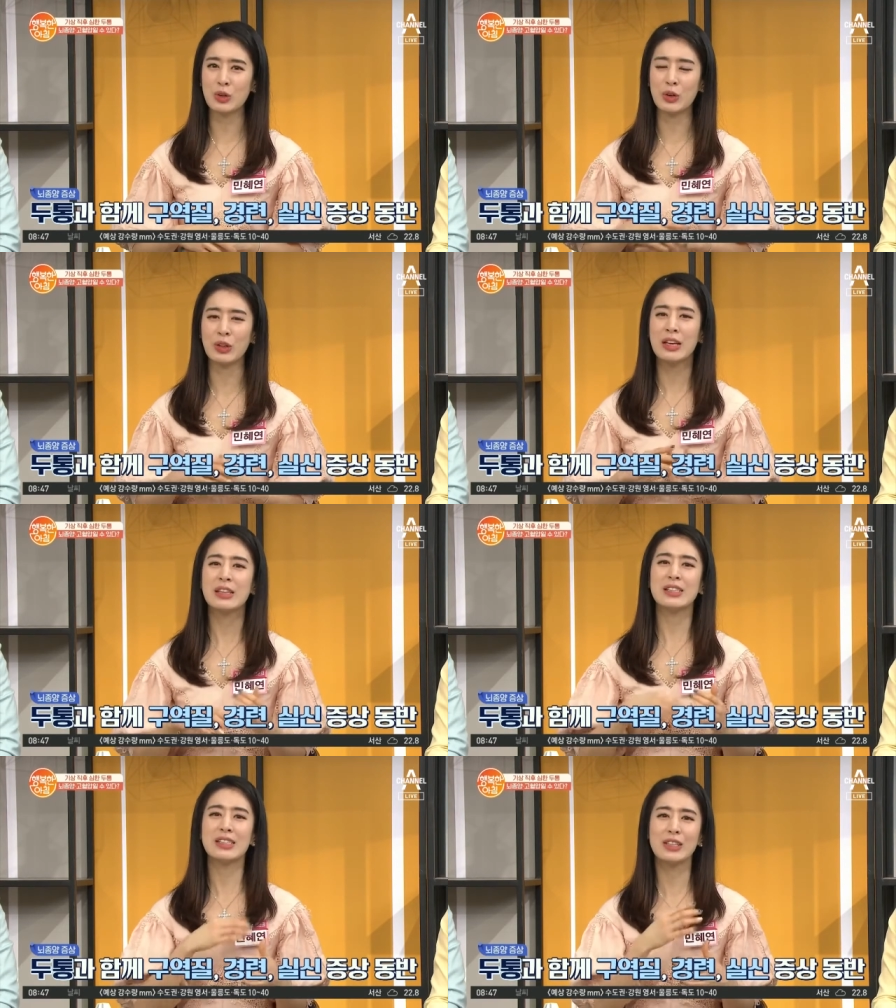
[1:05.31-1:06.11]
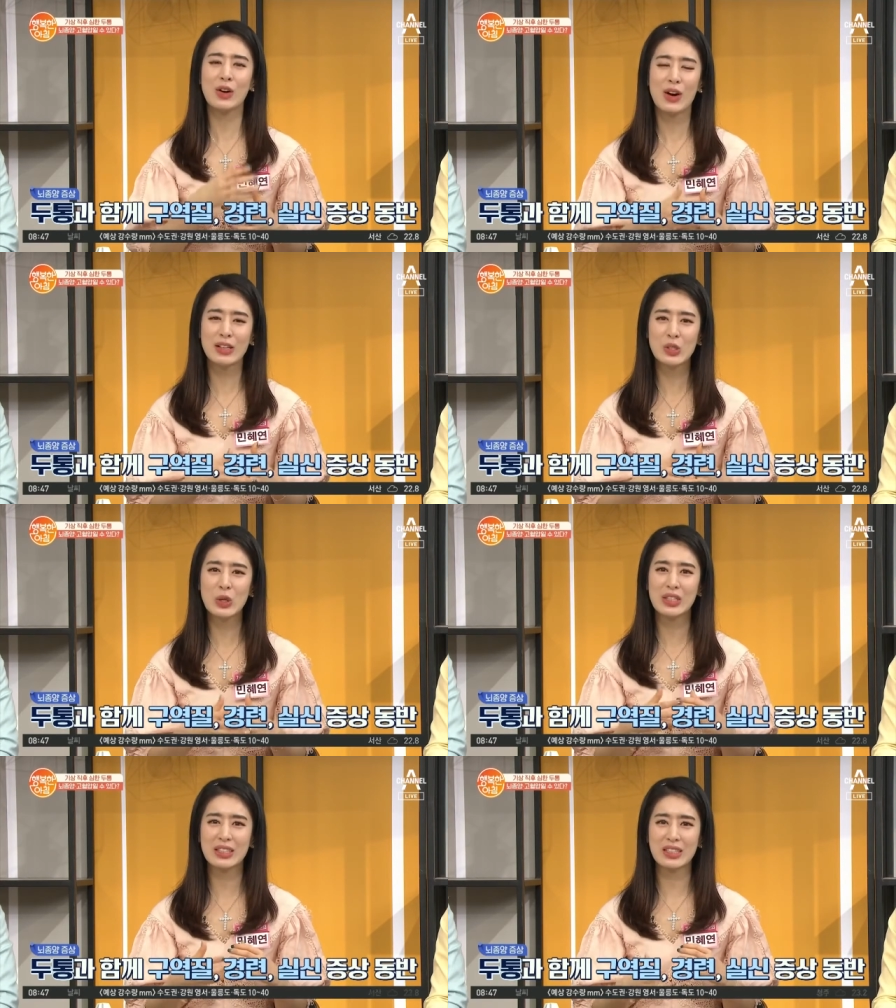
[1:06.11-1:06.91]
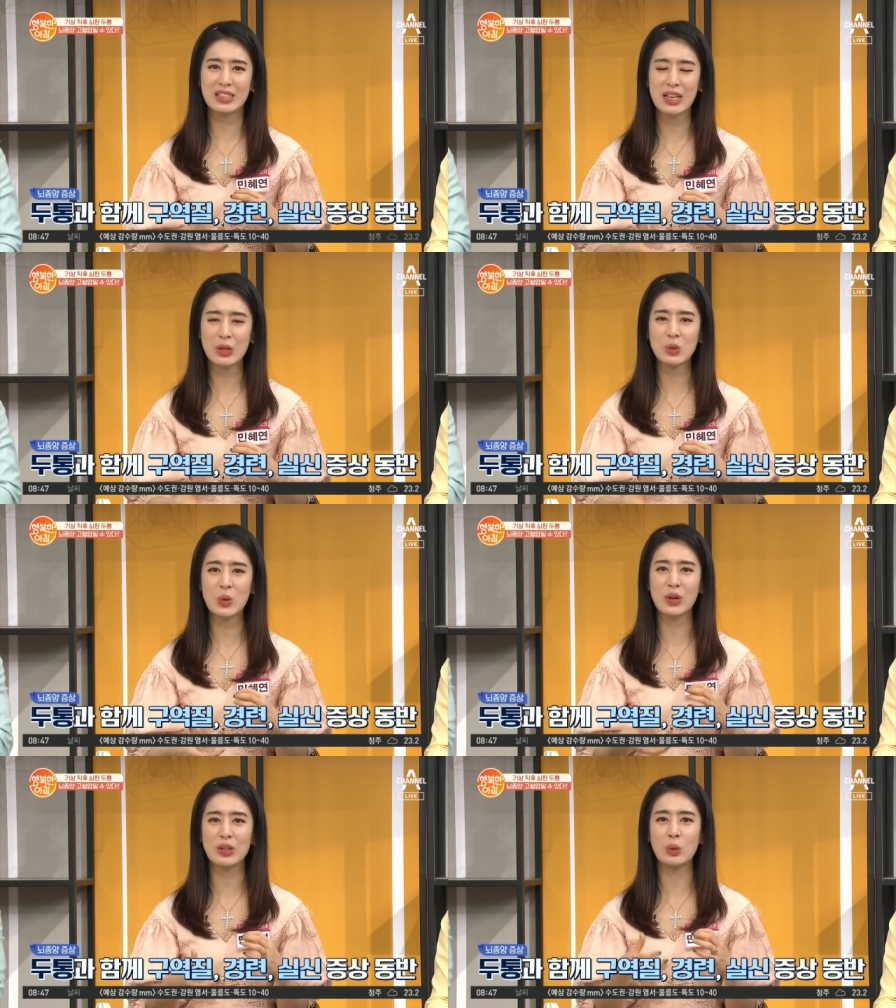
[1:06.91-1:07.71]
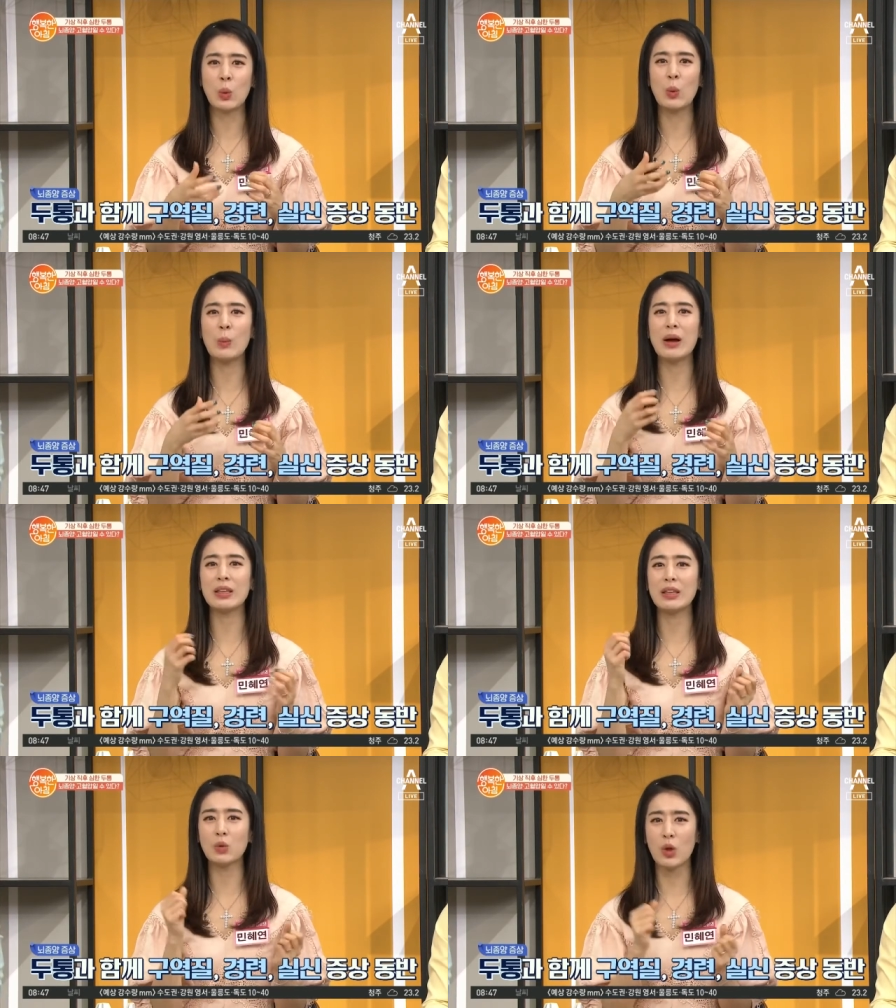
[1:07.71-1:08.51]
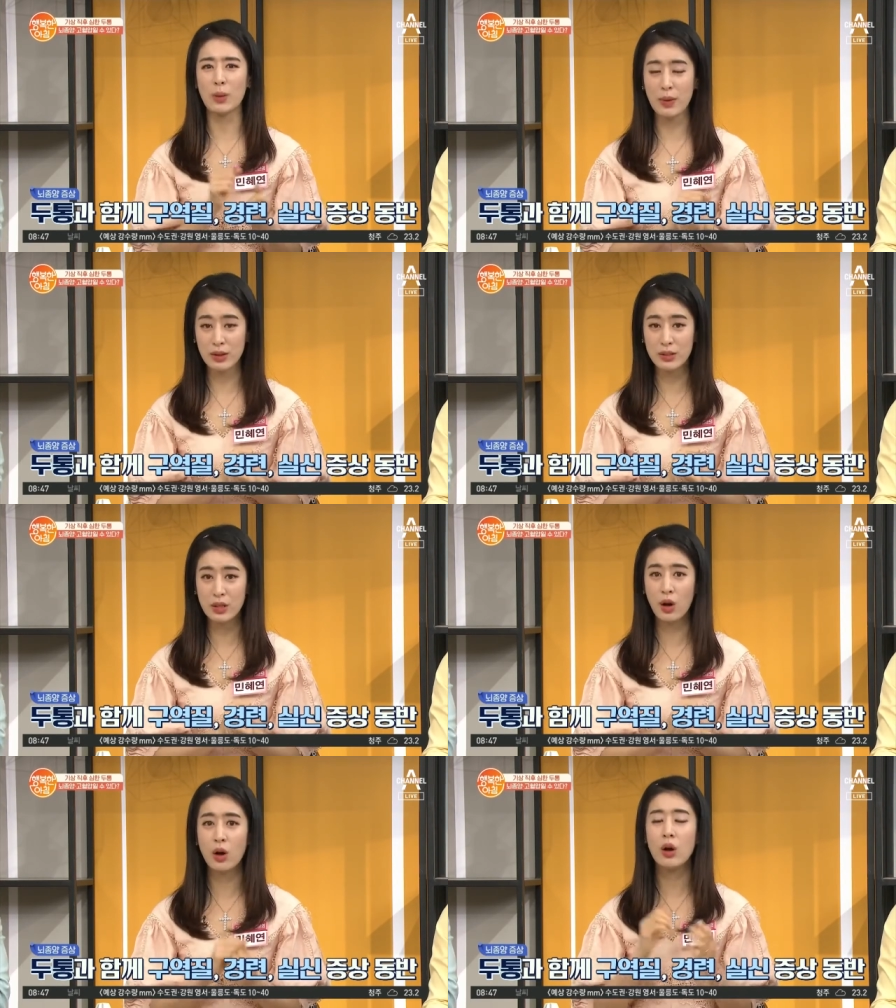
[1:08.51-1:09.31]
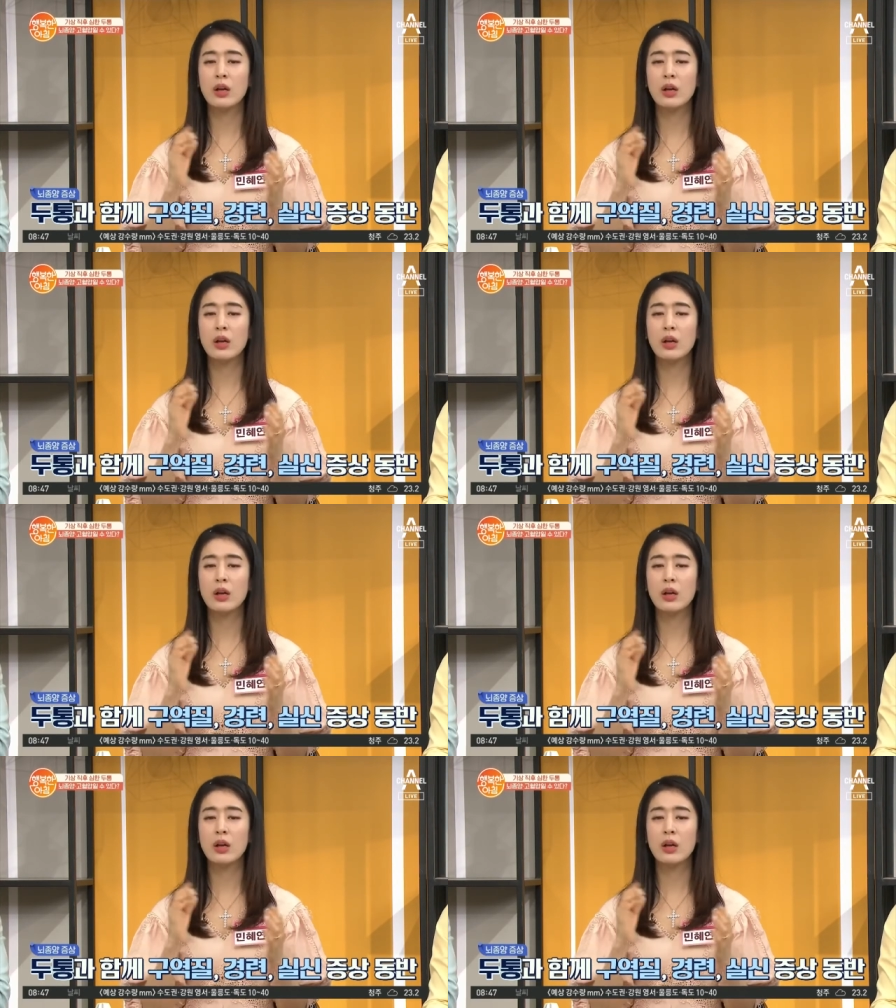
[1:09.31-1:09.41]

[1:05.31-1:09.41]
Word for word: 음. 이런 신경학적인 이상 소견이 동반이 되면서